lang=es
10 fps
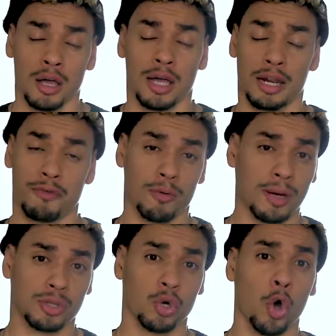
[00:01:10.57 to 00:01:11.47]
el
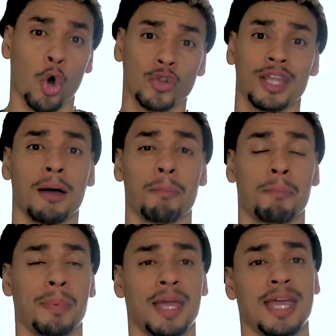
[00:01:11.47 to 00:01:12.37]
formato
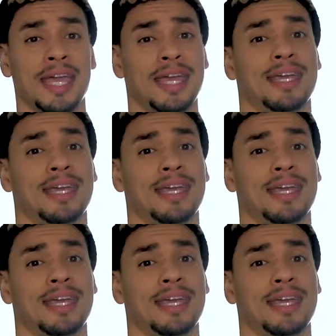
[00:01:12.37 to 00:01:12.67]
JPEG